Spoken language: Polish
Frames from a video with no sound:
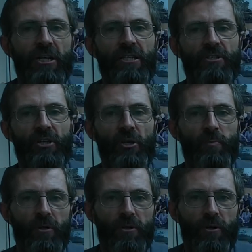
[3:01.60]
zaczęli
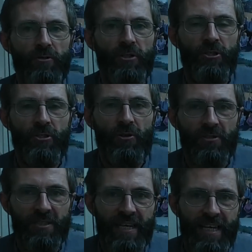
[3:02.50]
podchodzić do
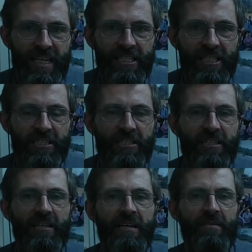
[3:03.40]
znalezisk,
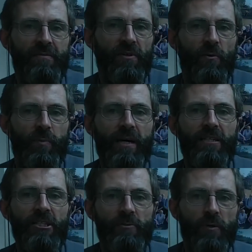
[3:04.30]

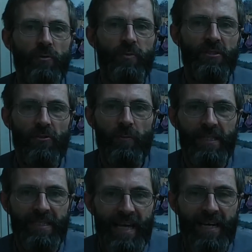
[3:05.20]
wykopalisk w sposób
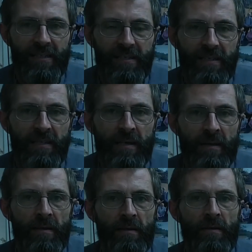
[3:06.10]
instrumentalny,
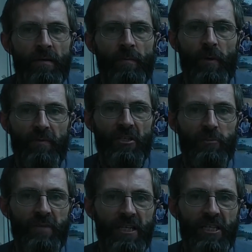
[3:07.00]
ponieważ
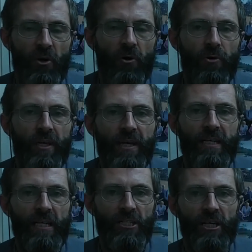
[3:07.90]
mieli teorię,
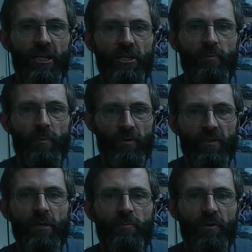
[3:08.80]
chcieli
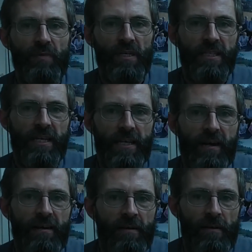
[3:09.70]
jej
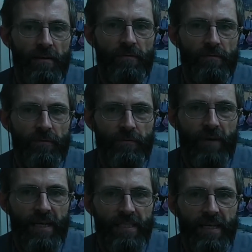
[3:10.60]
potwierdzenia w
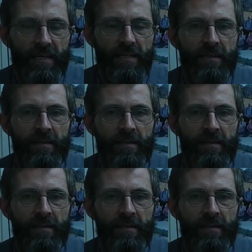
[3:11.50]
faktach.